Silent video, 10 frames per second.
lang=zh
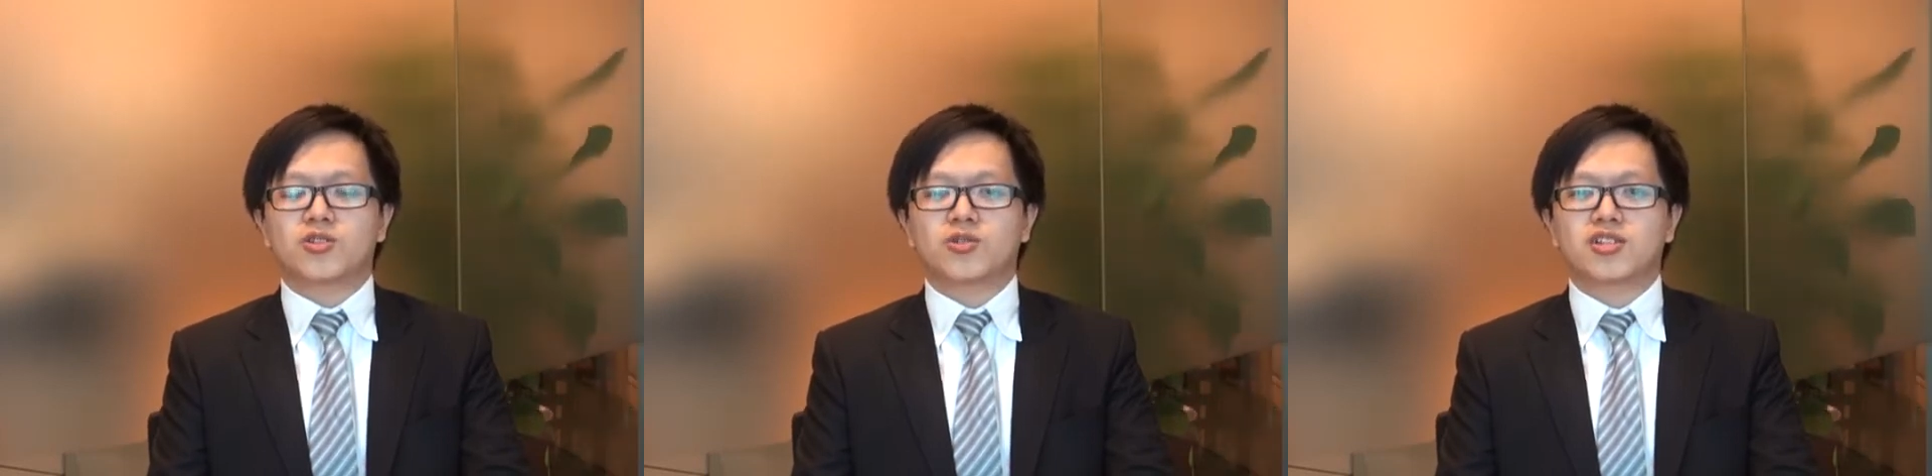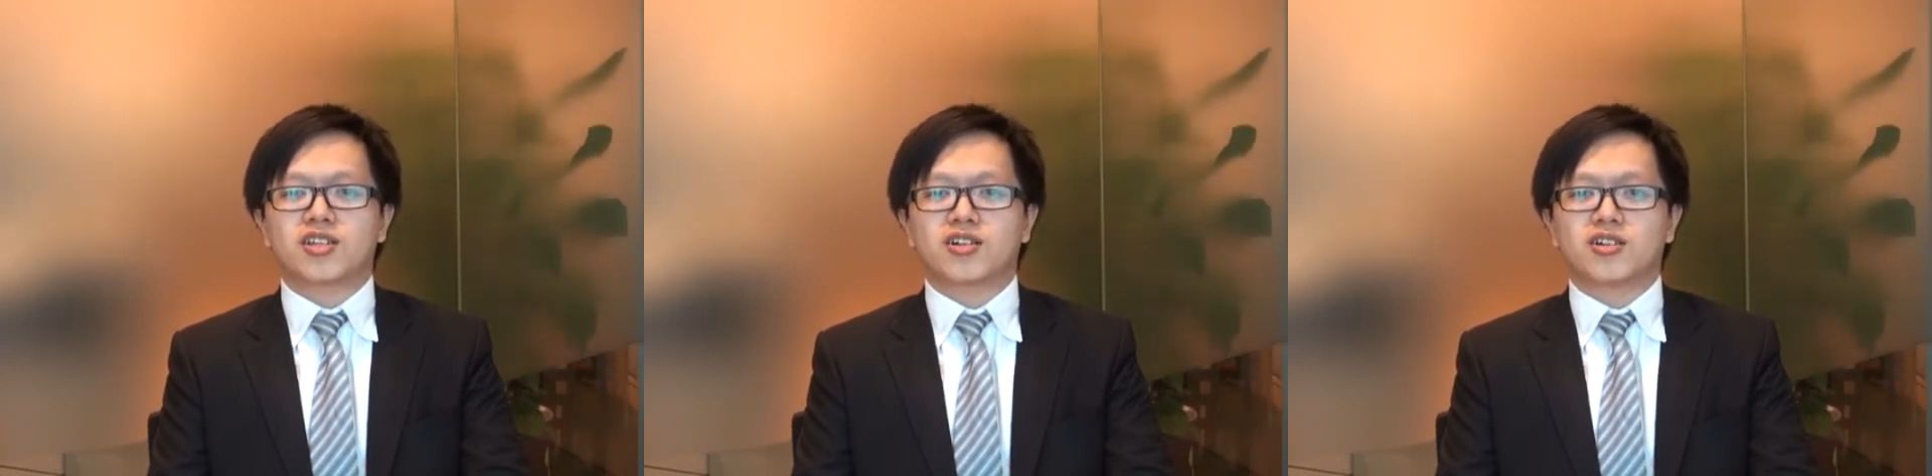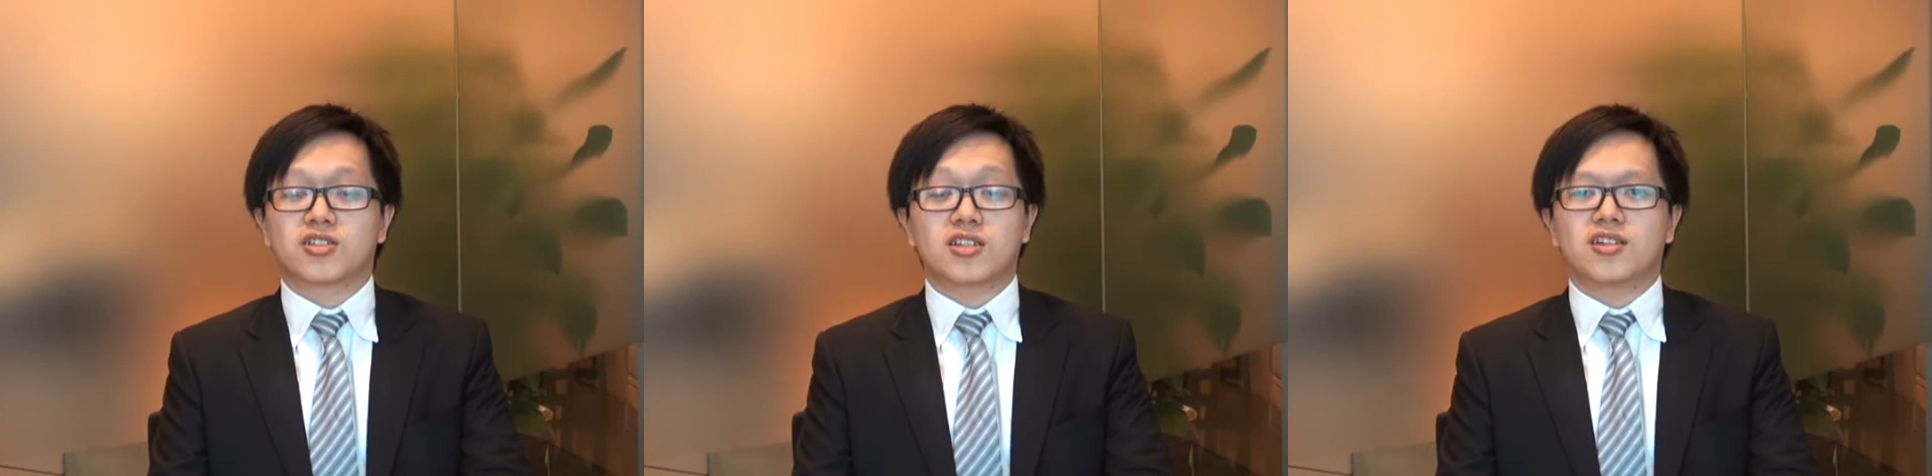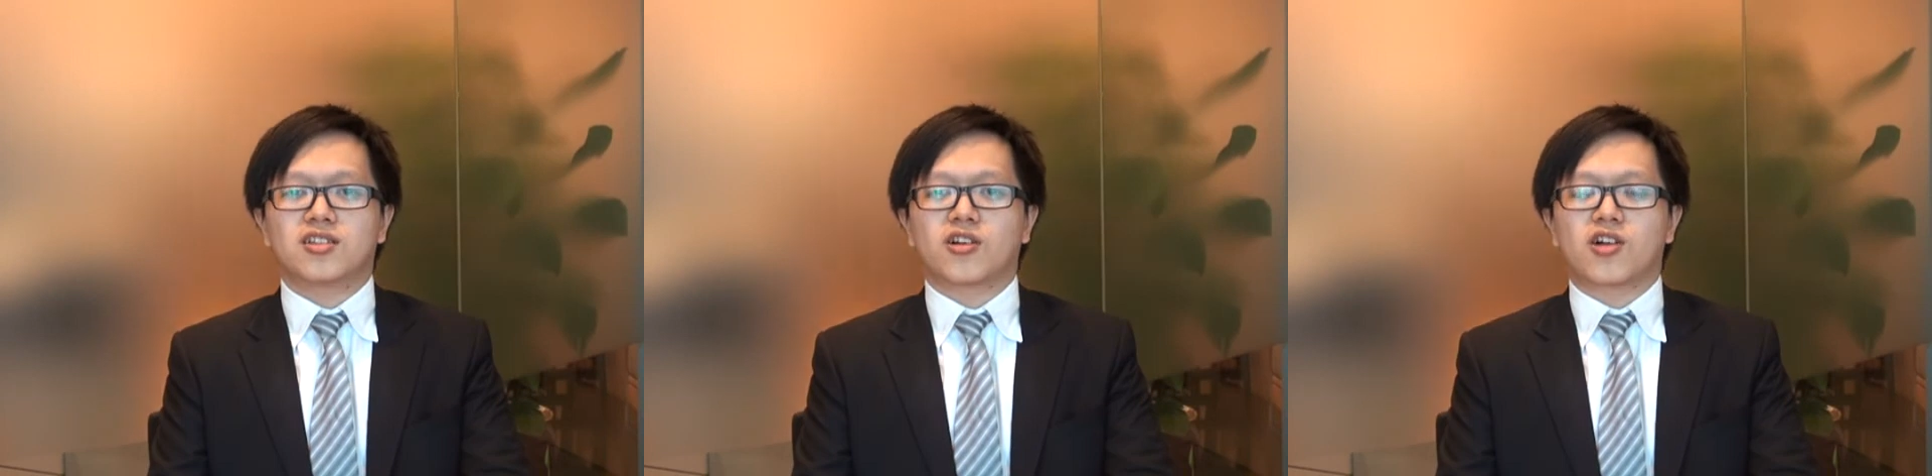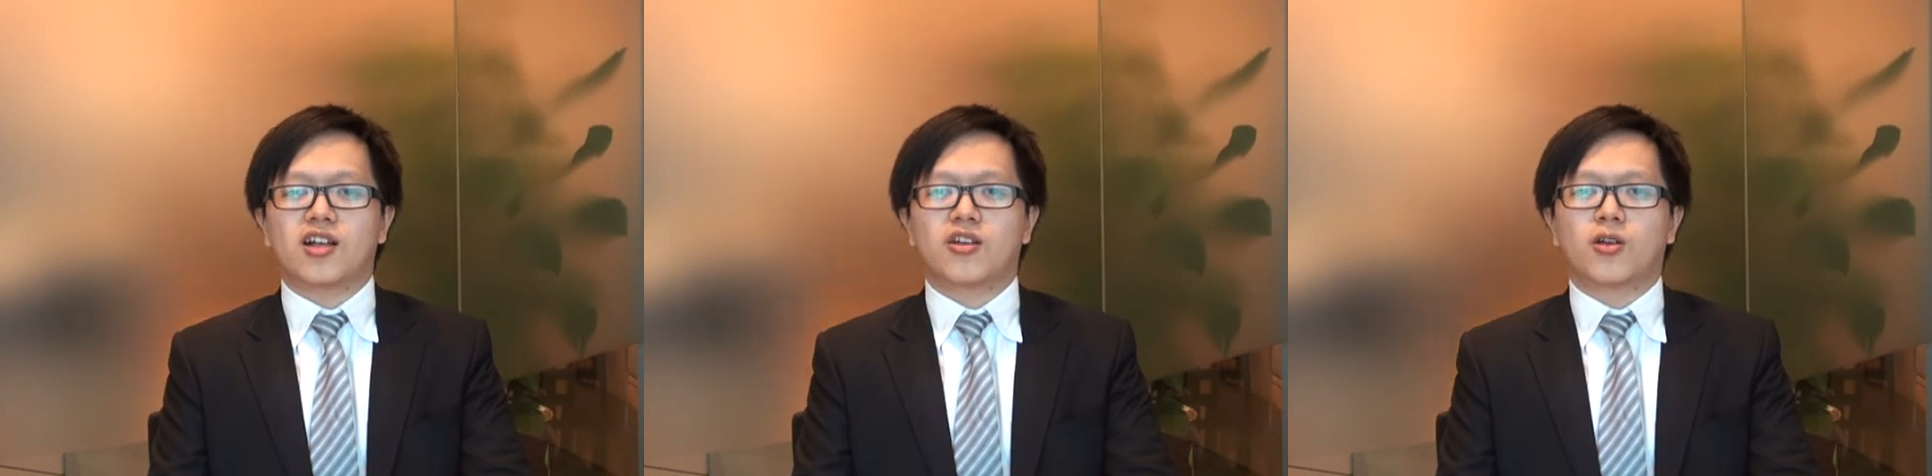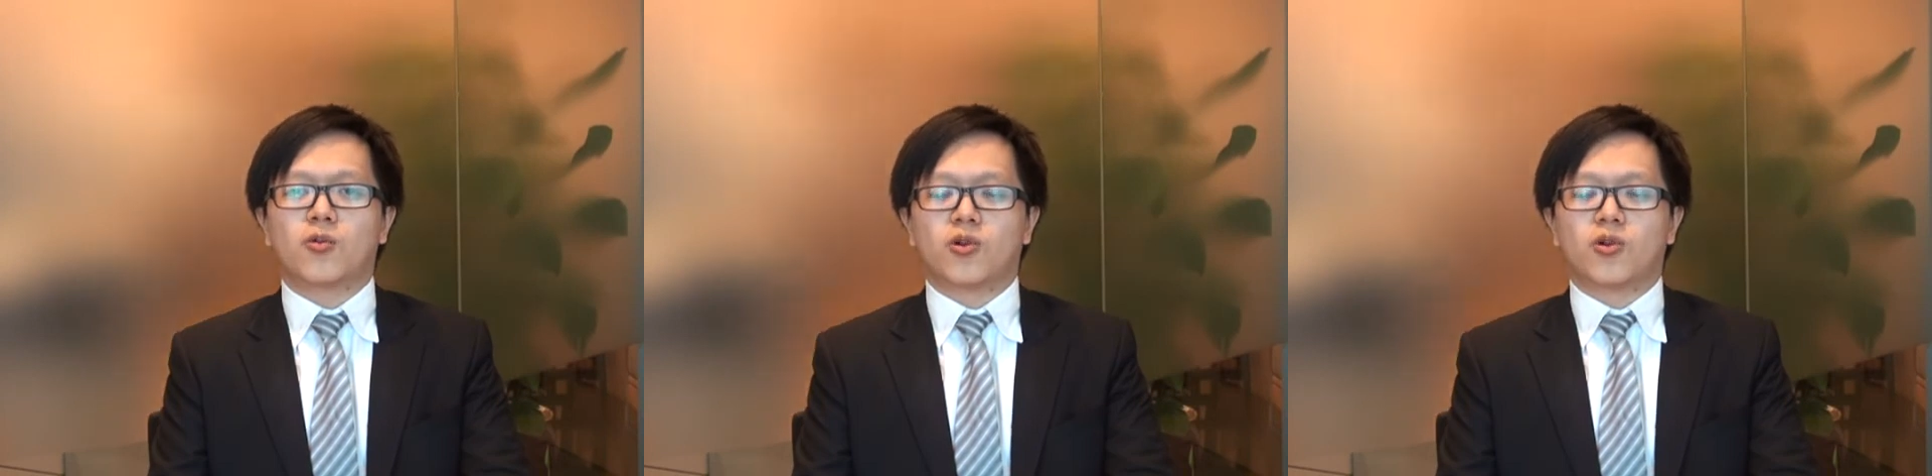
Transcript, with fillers: 就是这个新能源开了呢。